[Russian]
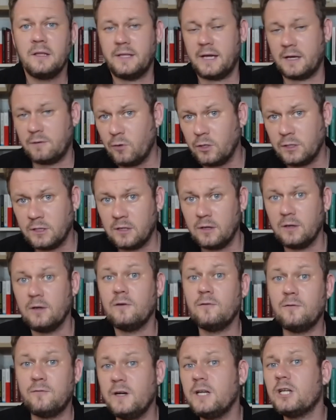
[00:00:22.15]
Так вот,
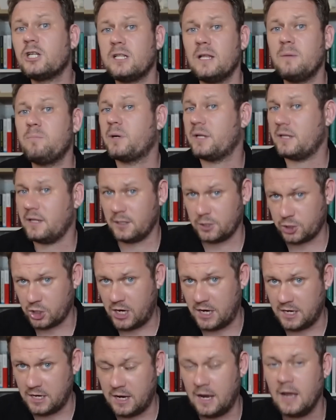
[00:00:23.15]
вышло
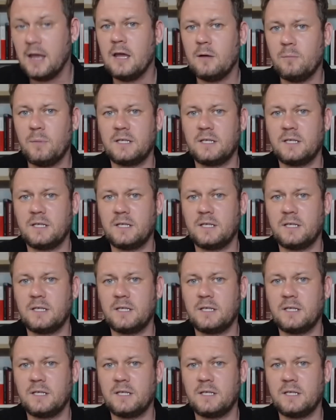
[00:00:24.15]
продолжение.